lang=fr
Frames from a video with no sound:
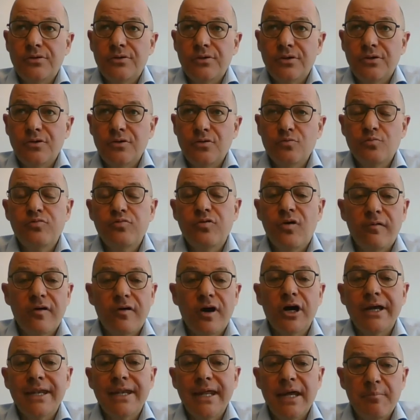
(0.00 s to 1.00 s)
que nous pouvons
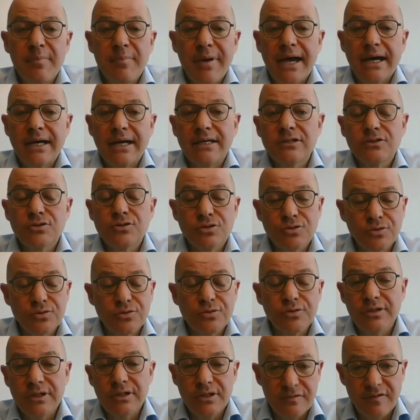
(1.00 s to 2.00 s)
avoir un impact
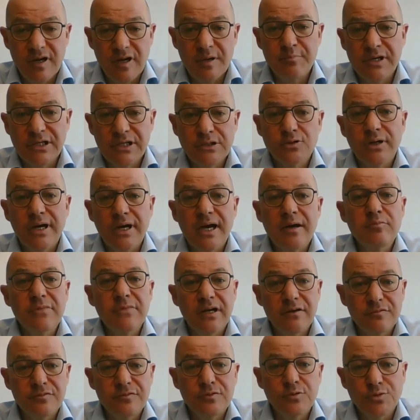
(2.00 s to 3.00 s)
sur le développement durable
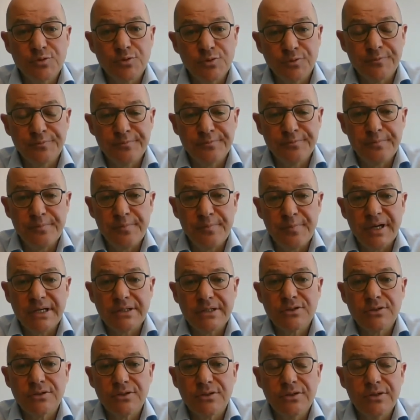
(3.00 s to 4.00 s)
dans le futur.
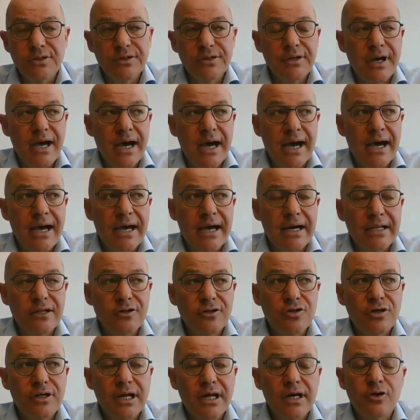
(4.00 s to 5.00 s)
Parce qu'en
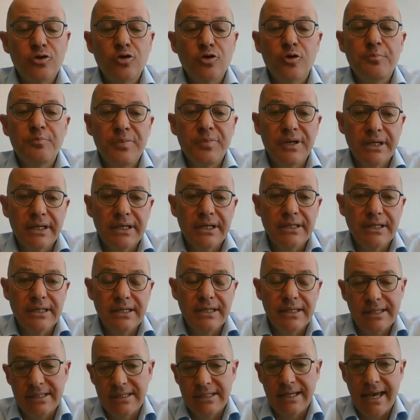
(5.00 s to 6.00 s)
donnant une
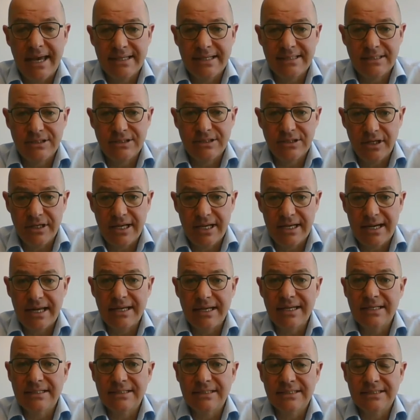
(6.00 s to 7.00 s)
pérennité additionnelle
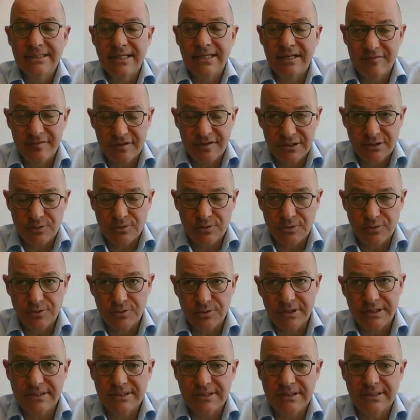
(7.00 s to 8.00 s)
à des
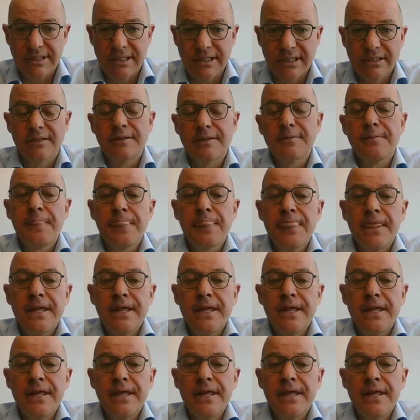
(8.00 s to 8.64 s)
infrastructures existantes,